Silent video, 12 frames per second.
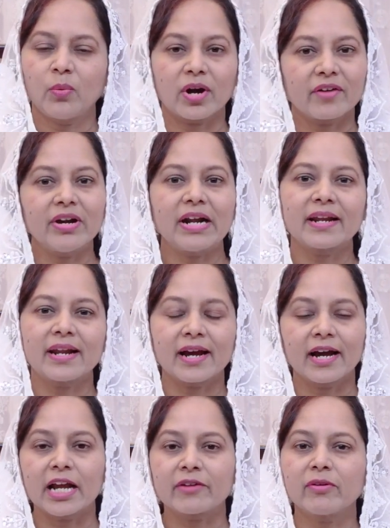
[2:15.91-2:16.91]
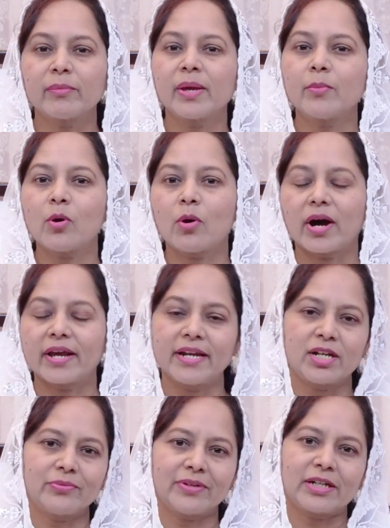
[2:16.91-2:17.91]
ఒకవేళ నా గర్వమేమో
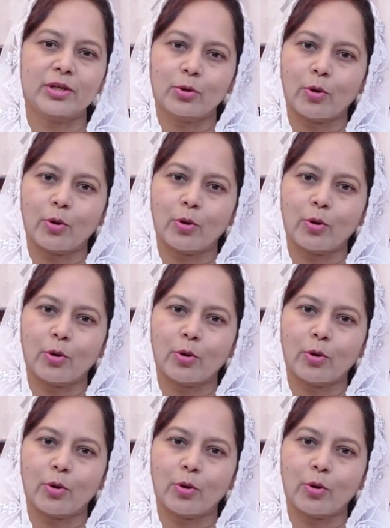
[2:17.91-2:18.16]
అనేటువంటి